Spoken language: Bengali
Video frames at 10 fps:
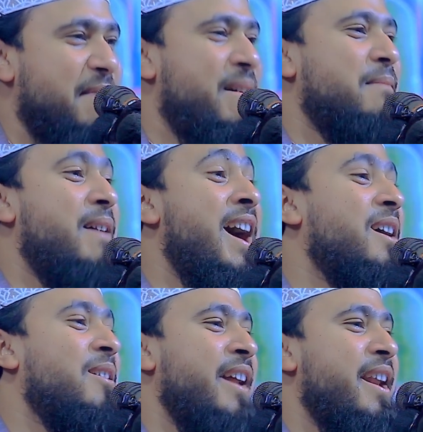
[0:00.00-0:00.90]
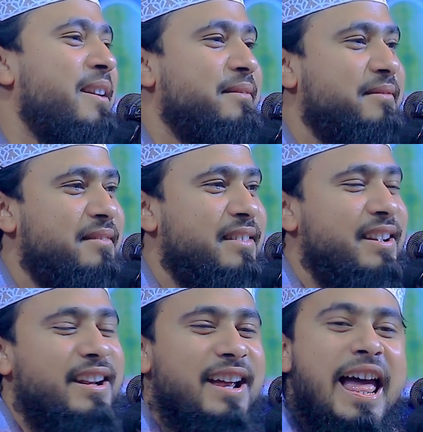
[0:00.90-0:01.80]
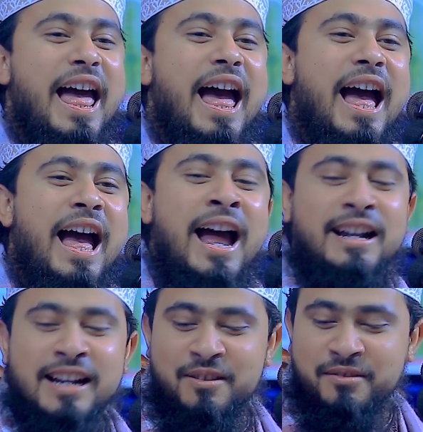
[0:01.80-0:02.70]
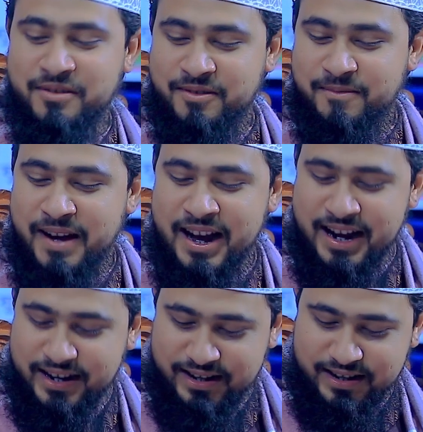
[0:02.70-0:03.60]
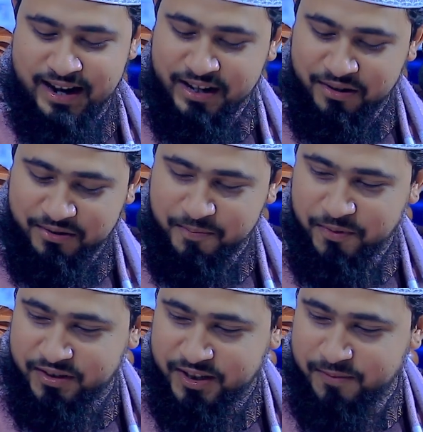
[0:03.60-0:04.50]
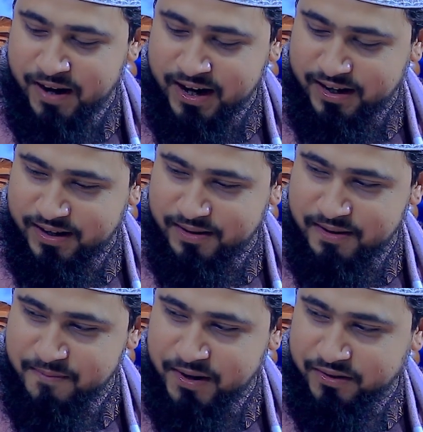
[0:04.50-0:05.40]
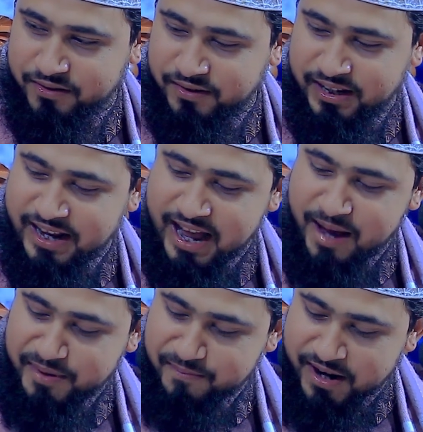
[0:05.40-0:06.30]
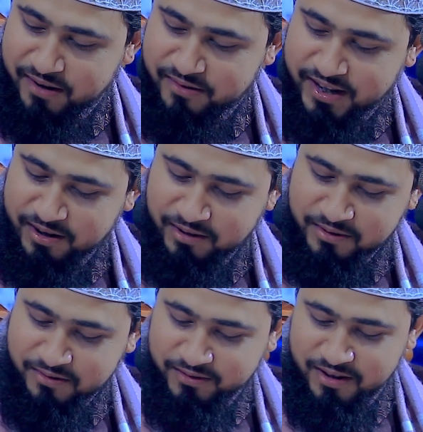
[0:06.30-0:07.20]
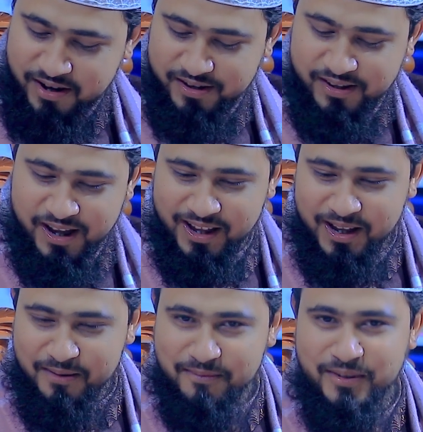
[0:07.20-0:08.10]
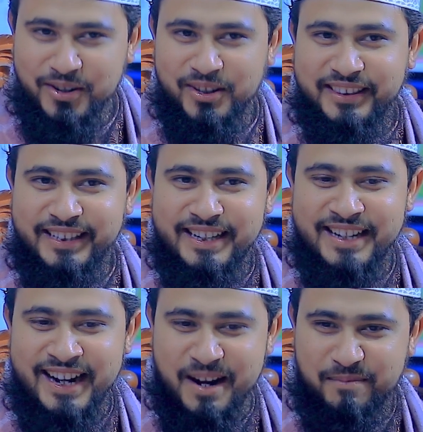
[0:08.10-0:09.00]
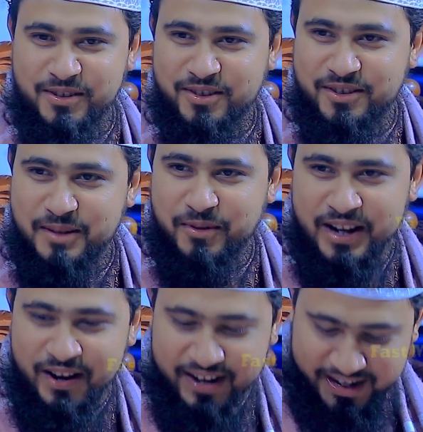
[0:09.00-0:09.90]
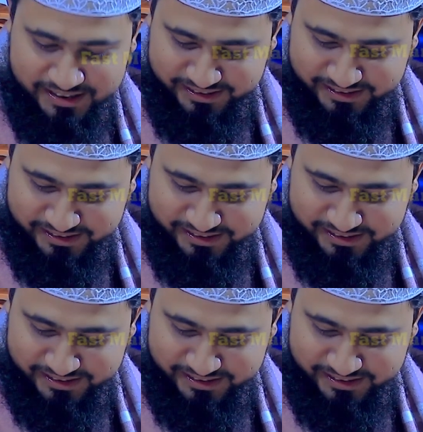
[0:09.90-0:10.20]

এবার ভাগ করেন এবার ভাগ করেন আঠারোশো ভাগ আঠারোশো পঁচিশ ভাগ পাঁচশো কি রে আমি ভাগ করে দেখো তো কত হয় মনে হয় তিন টাকা পঁয়ষট্টি পয়সা হয় না